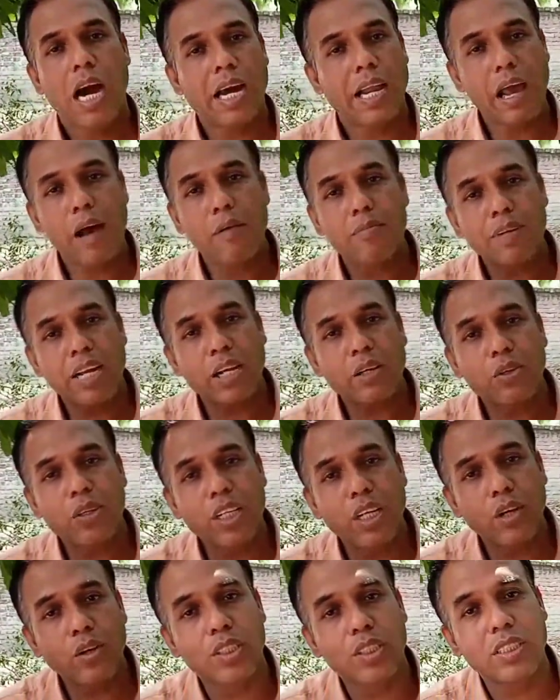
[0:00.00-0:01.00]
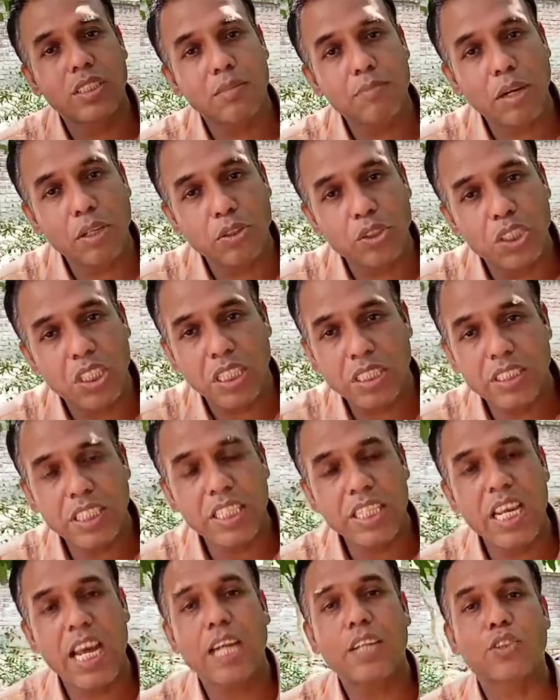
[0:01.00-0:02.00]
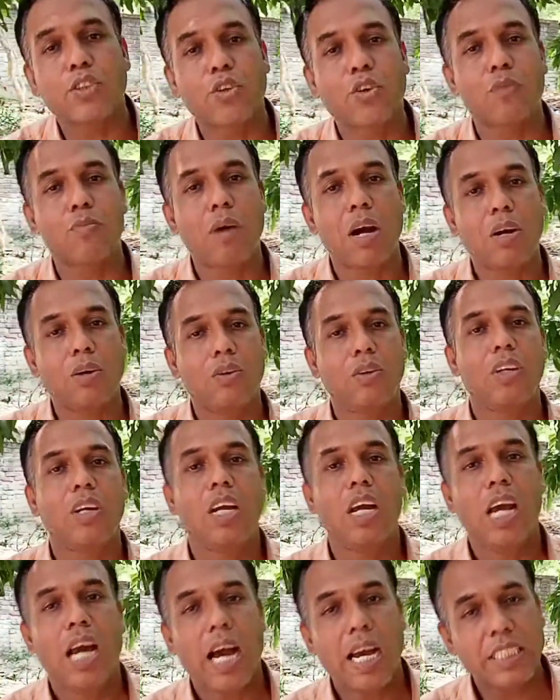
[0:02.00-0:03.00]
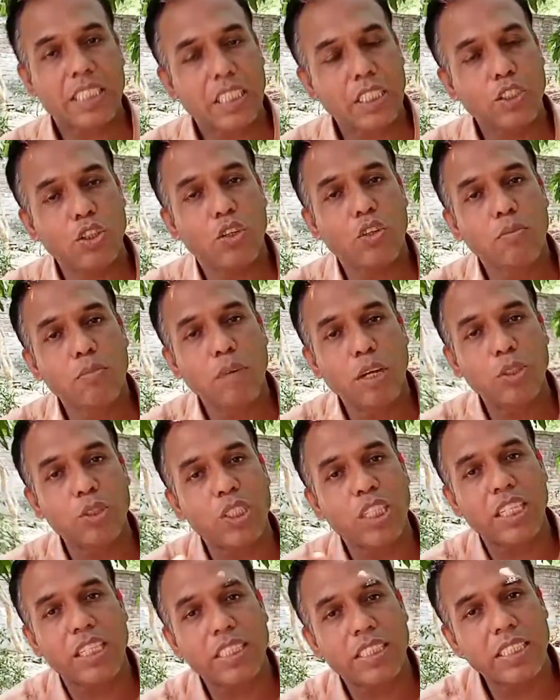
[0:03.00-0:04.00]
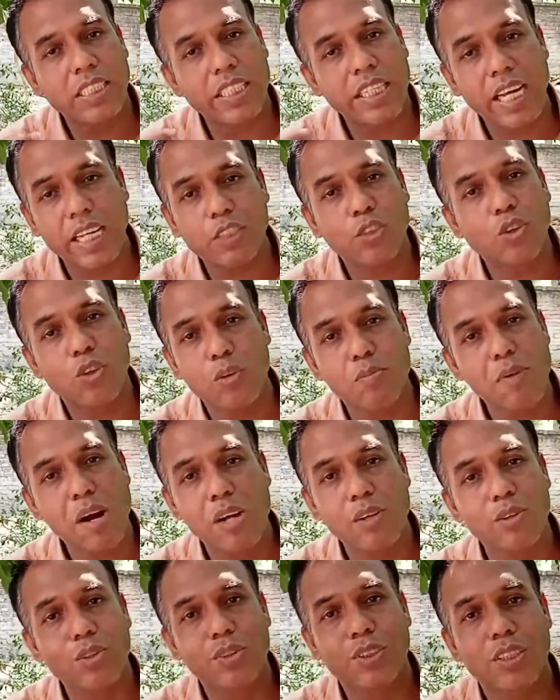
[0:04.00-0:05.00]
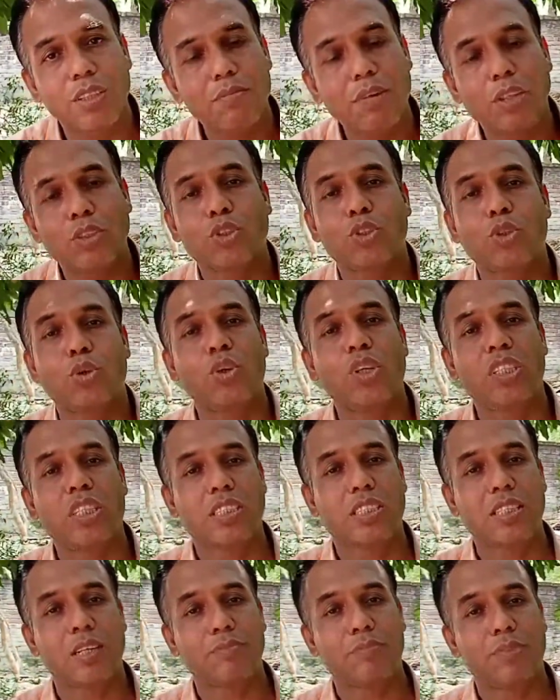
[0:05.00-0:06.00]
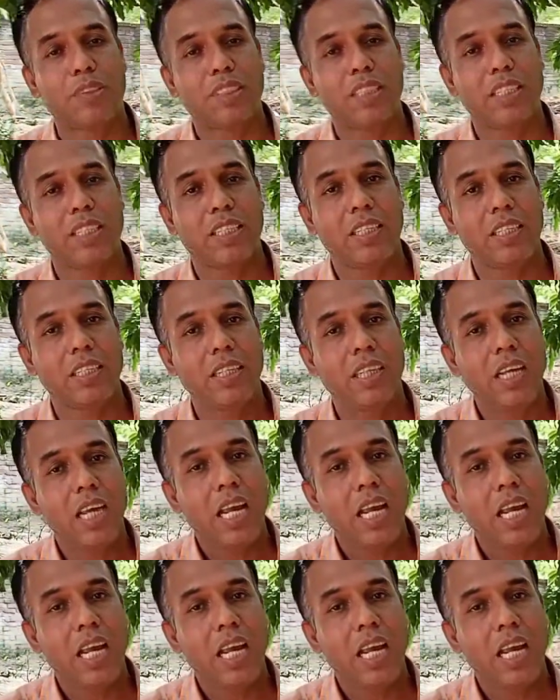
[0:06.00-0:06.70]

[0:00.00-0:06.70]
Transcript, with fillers: আর আমরা এখন কি করতেছি মানুষের কাছে নেওয়ার জন্য পাগল আজকে যখন মানুষের কাছে নেওয়ার জন্য পাগল হচ্ছি মানুষ সরে যাচ্ছে আপনার থেকে